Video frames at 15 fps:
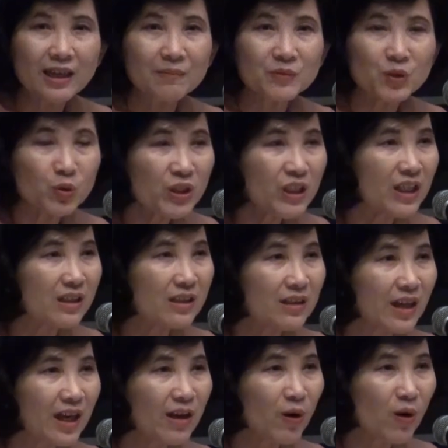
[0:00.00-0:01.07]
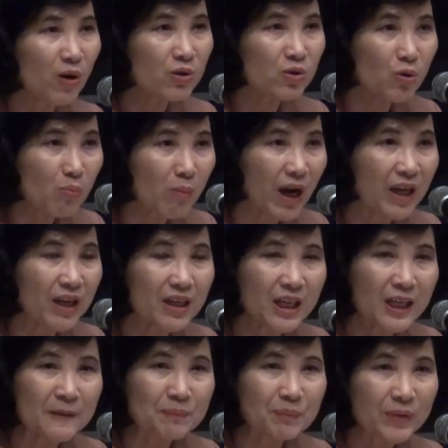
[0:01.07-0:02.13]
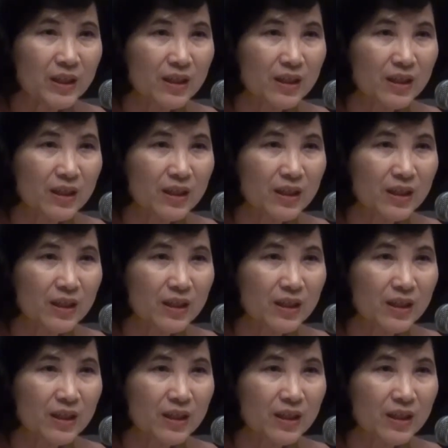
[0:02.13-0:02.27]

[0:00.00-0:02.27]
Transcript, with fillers: รทำธุรกิจในโลกยุคใหม่เนี่ย